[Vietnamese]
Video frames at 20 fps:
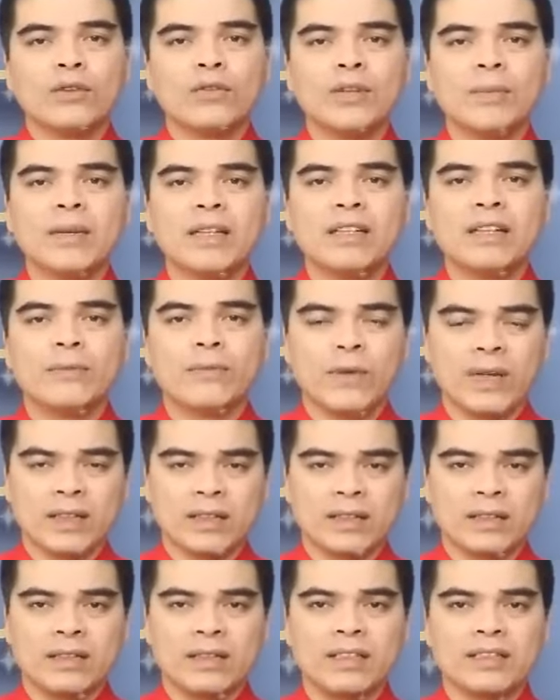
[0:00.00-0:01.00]
đối với ban thờ
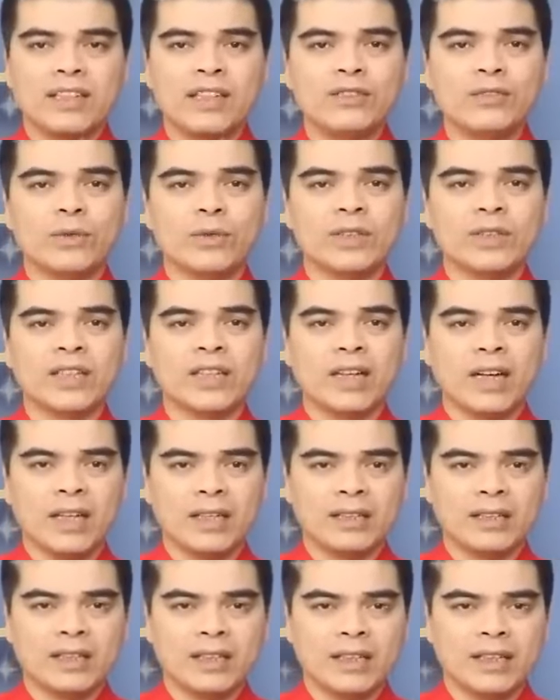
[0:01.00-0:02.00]
phật thì gia chủ chỉ
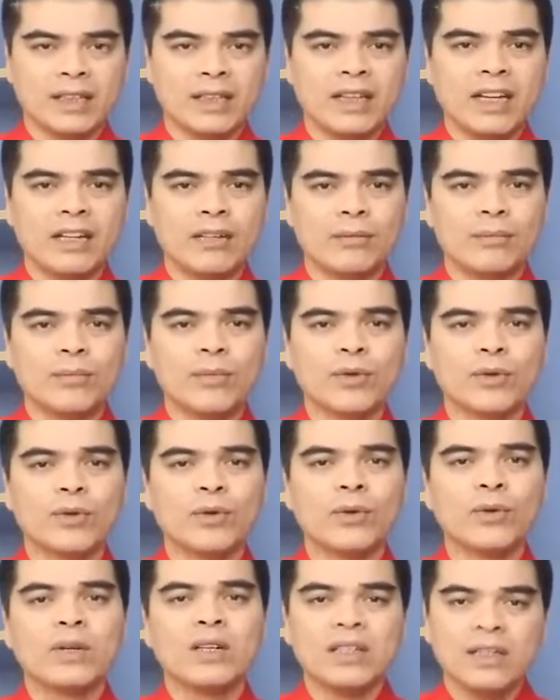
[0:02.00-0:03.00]
cần gì đặt
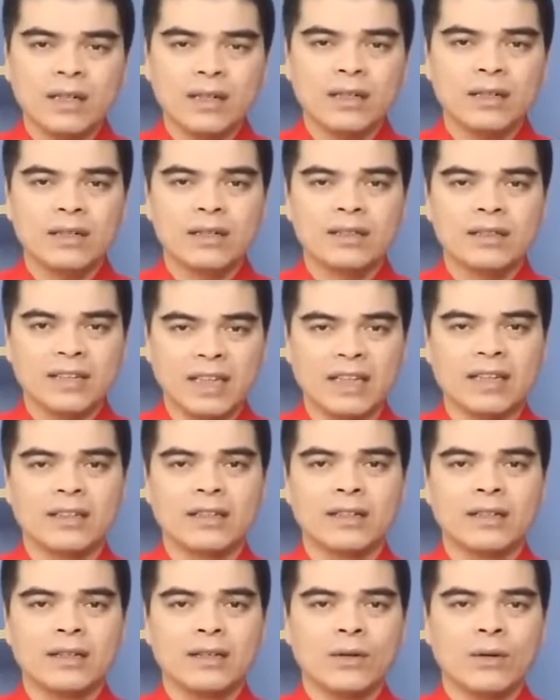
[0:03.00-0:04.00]
một hũ nước
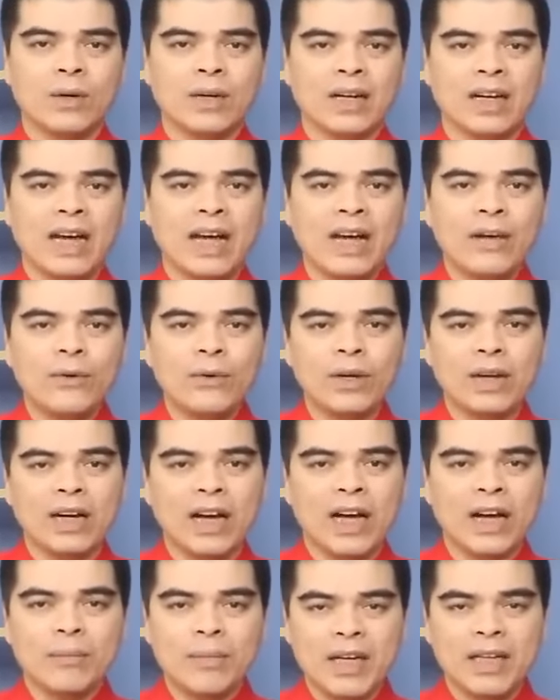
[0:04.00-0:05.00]
sạch hoặc là hai hũ
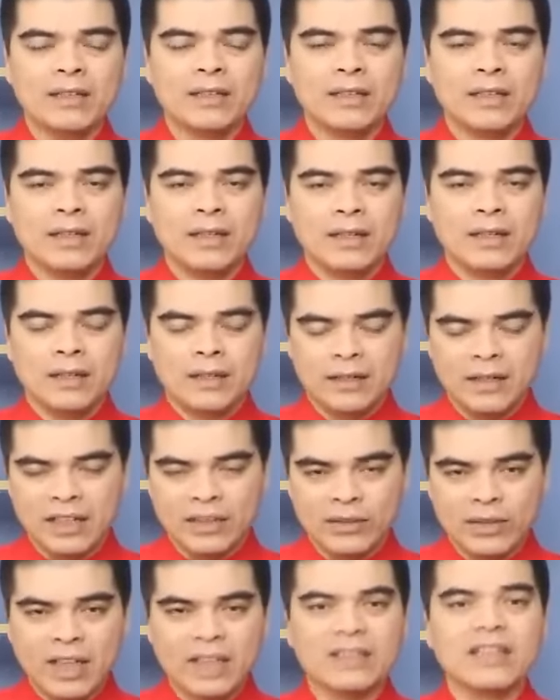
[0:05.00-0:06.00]
ở hai bên
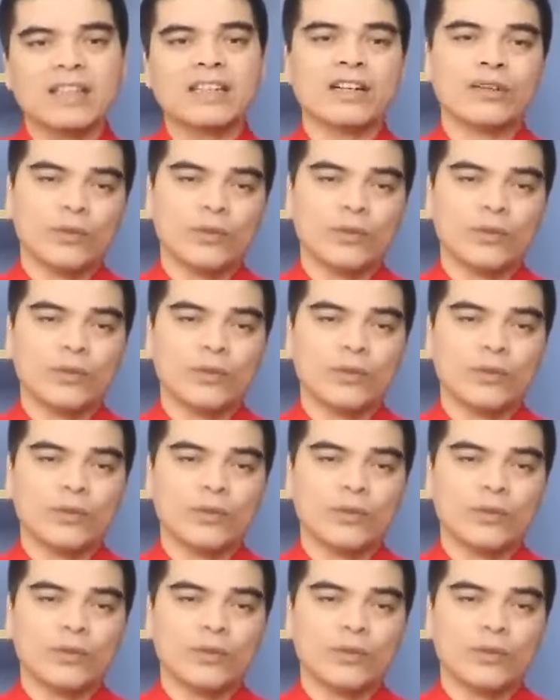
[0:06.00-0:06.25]
để cho thanh